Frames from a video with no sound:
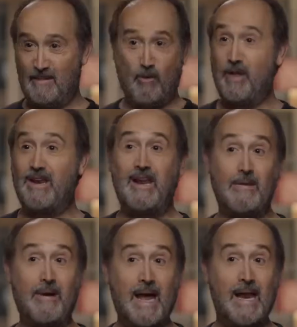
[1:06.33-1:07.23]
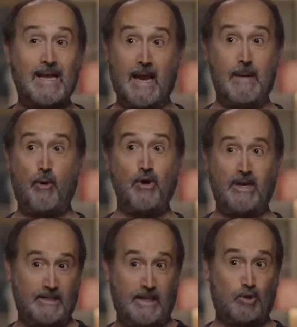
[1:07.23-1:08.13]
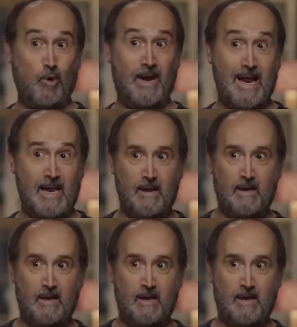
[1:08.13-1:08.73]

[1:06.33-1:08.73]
раскрепощенная женщина, которая балдеет от всего